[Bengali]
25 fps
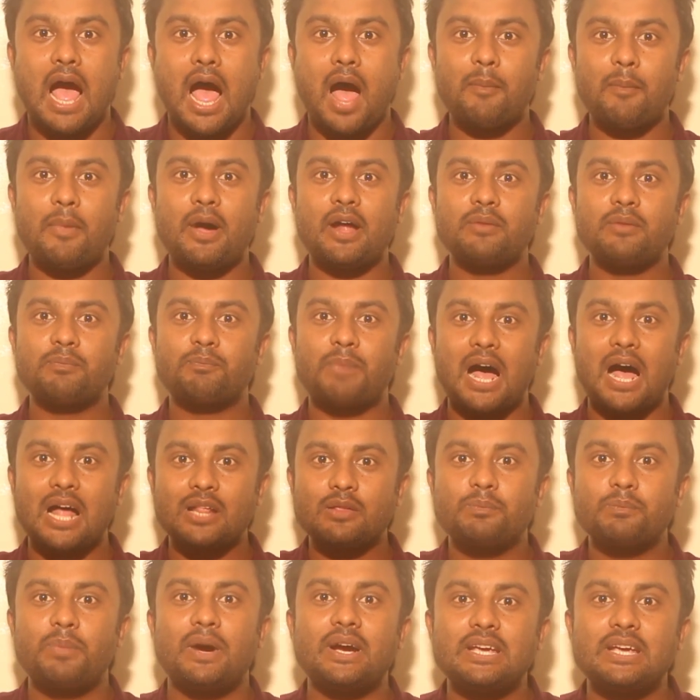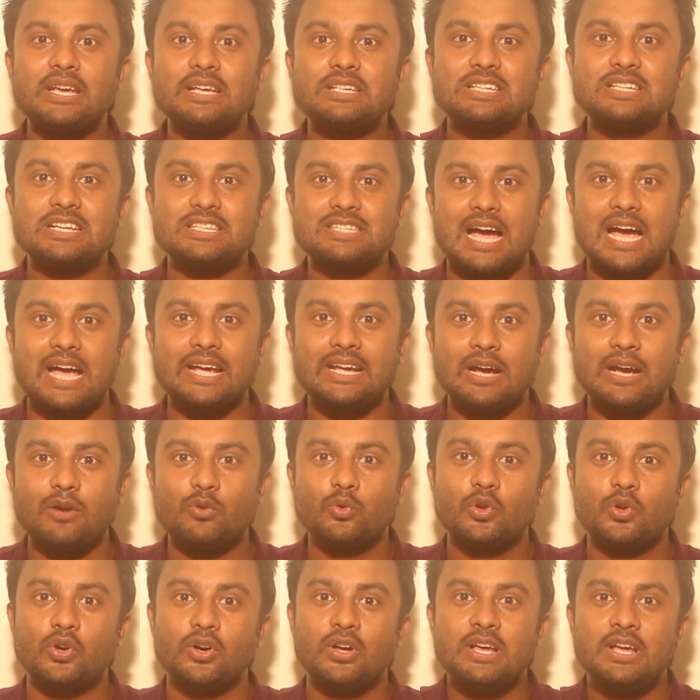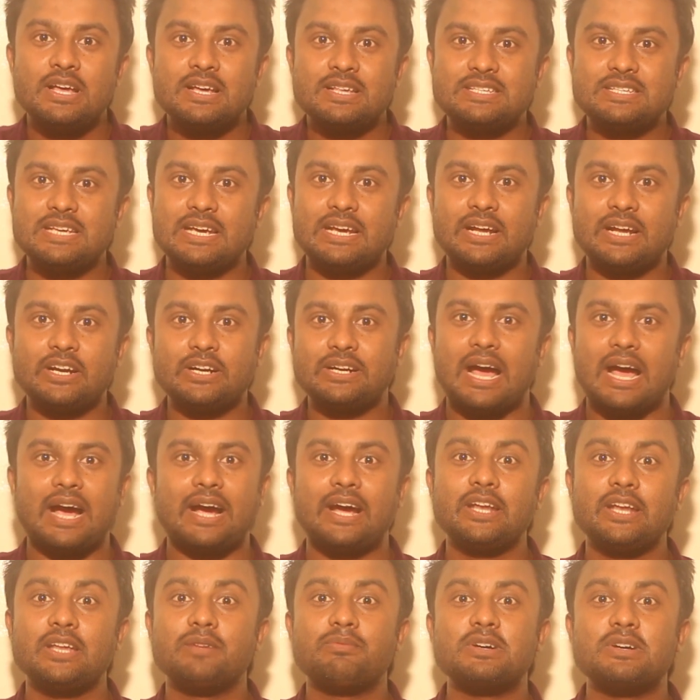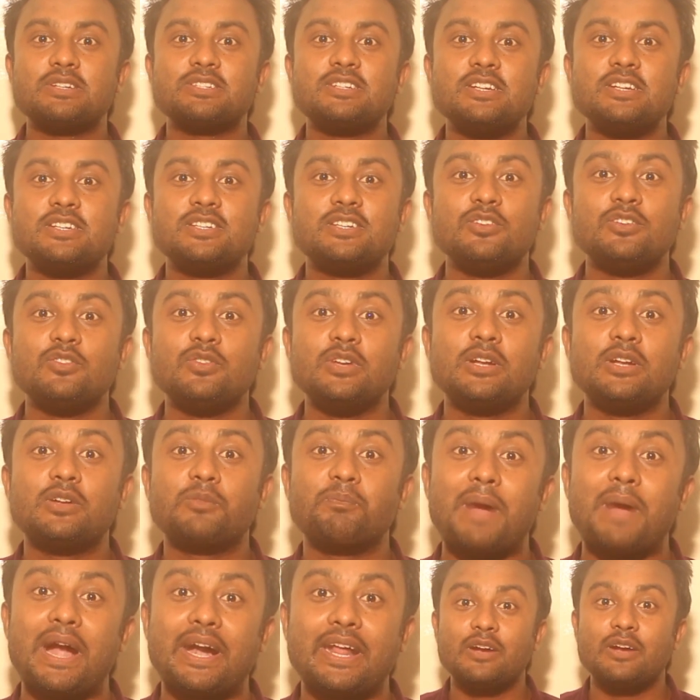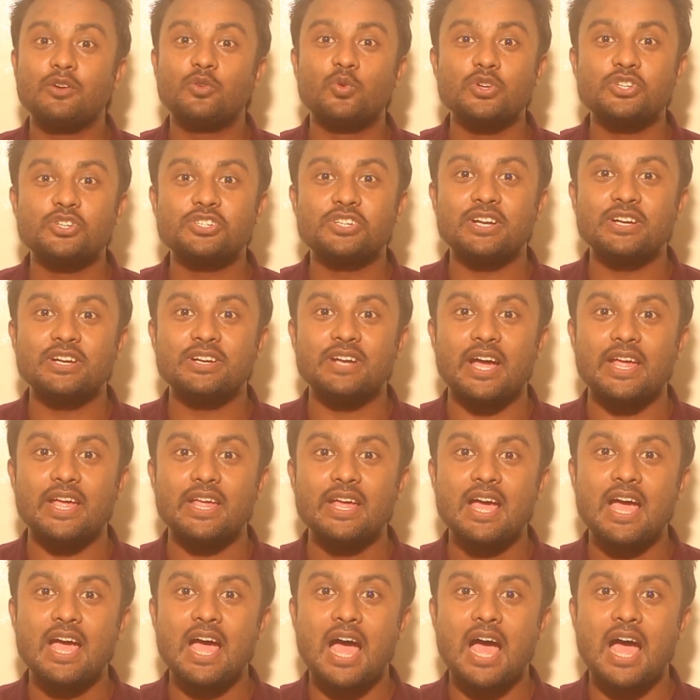আমার বাদ বাকি যে জায়গাগুলো যেখানে ঢাকা ইউনিভার্সিটি সি ইউনিট প্যাটার্ন কোয়েশ্চেন নাই